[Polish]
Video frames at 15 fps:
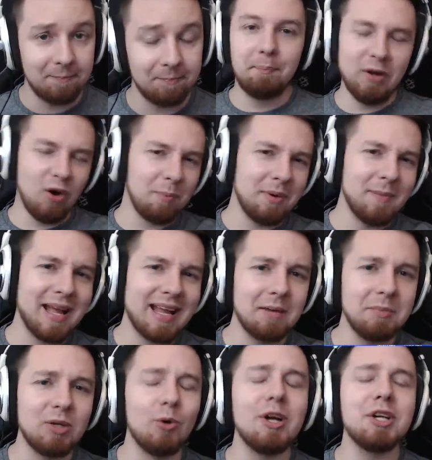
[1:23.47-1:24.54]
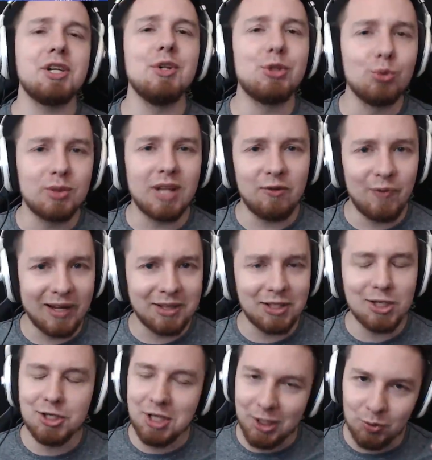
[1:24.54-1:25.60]
Byłoby mega miło, jeśli tutaj
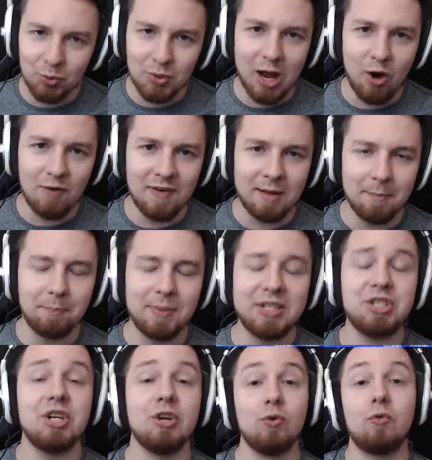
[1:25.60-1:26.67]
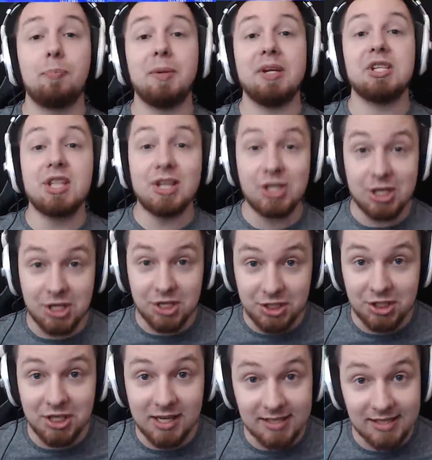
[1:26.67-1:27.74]
faktycznie udało wam by się wbić te
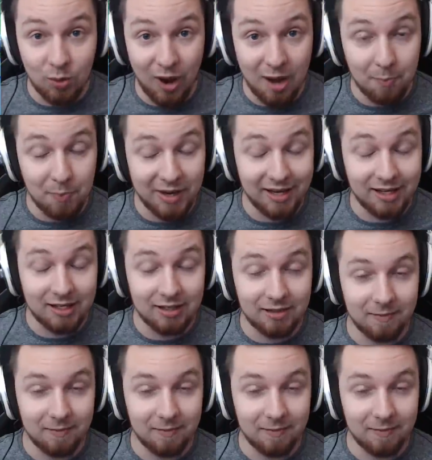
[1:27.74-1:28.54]
10 tysięcy łapek.